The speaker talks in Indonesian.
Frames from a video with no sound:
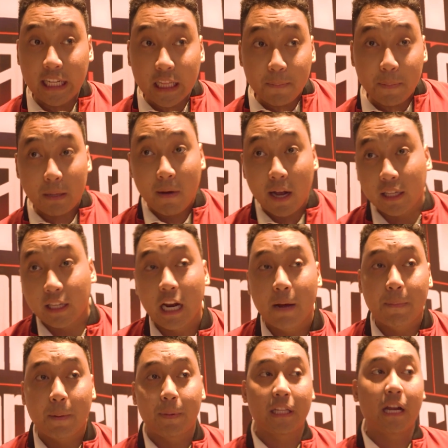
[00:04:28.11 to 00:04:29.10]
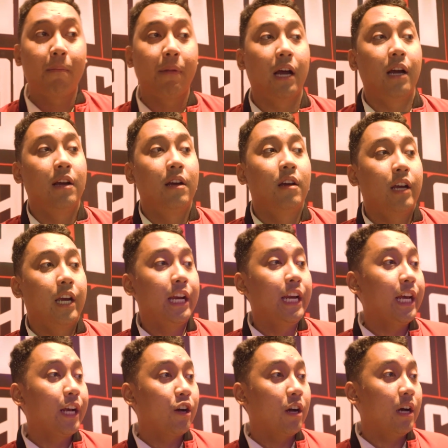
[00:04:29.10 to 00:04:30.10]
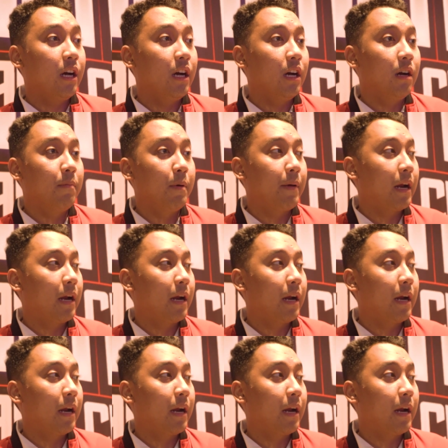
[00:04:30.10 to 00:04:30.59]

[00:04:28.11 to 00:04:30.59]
Ini tepat banget kenapa? Pertama, ini uh,